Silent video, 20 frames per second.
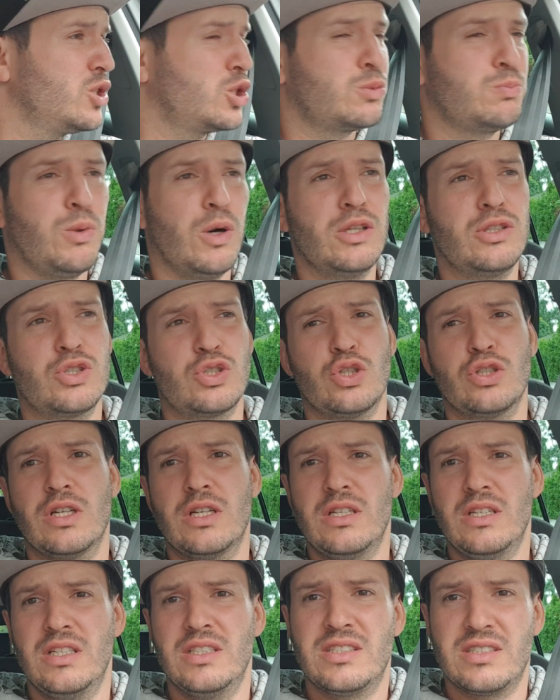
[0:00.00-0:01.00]

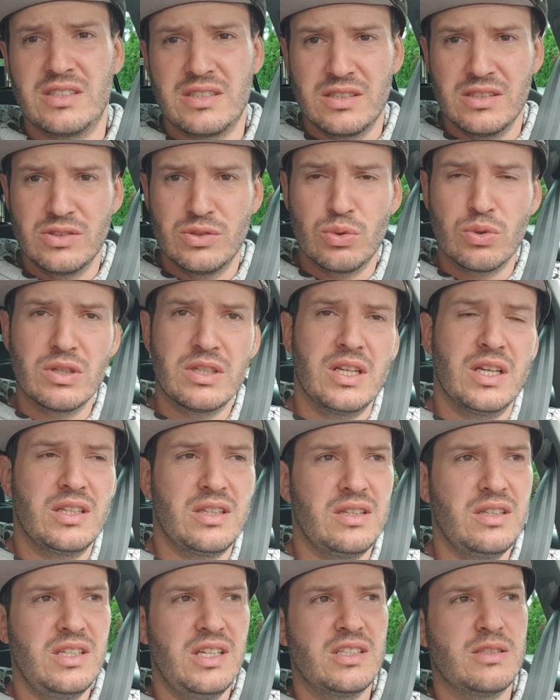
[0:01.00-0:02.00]
Sportjournalisten,
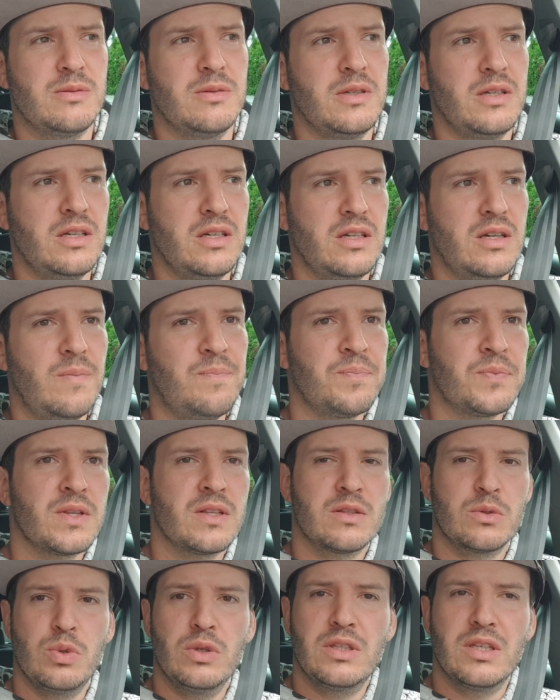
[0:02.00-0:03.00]
sogenannten, die jetzt äh,
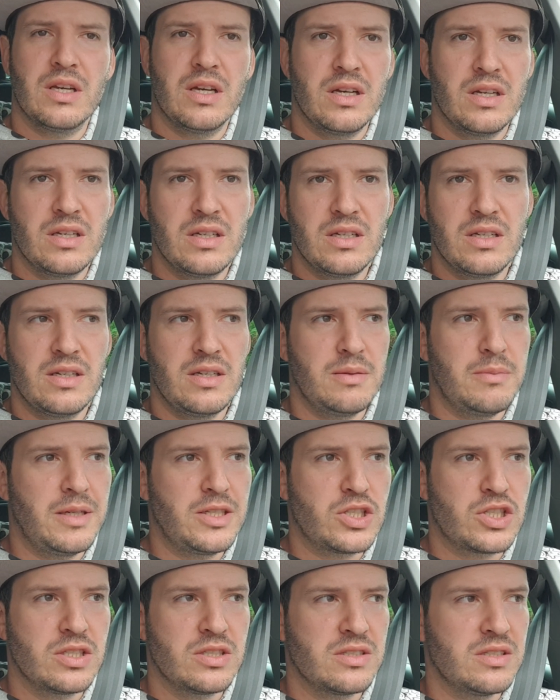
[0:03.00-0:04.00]

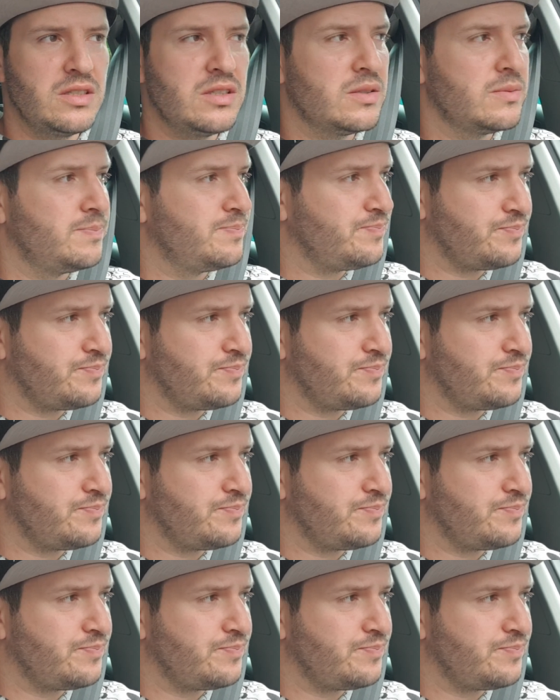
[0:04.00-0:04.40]
Twitter-Menschen äh, sind.